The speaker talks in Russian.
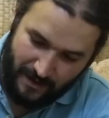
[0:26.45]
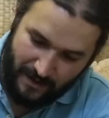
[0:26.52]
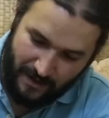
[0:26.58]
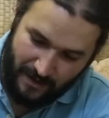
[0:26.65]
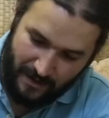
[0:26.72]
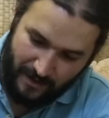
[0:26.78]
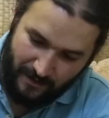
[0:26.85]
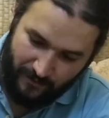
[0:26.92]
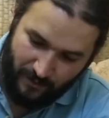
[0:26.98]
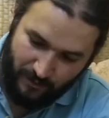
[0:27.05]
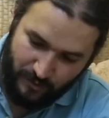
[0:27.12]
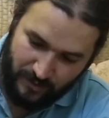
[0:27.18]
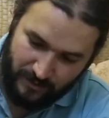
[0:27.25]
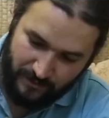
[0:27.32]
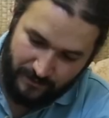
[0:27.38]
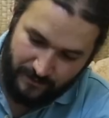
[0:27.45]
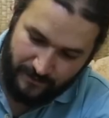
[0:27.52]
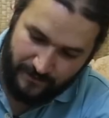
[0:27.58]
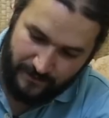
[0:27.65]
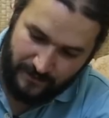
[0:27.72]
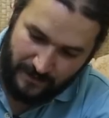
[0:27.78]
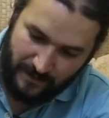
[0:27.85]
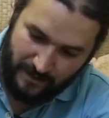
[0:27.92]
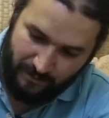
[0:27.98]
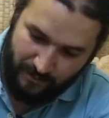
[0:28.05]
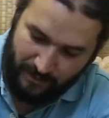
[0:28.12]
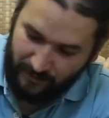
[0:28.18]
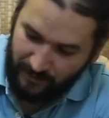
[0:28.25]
А, в общем, по